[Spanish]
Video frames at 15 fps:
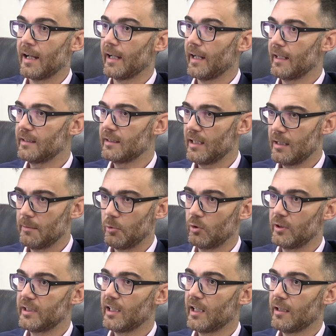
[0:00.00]
agenda
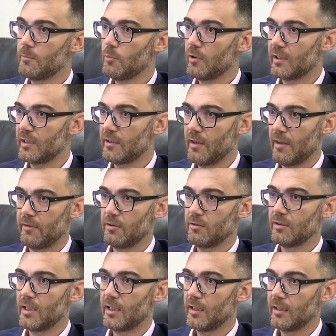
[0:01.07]
política de
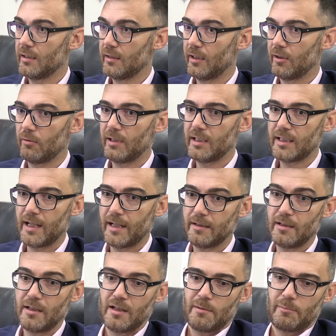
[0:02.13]
modernización de, Novelda.
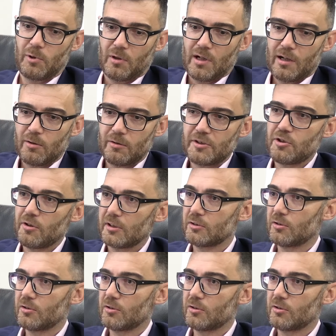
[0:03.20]
Pero claro, dicho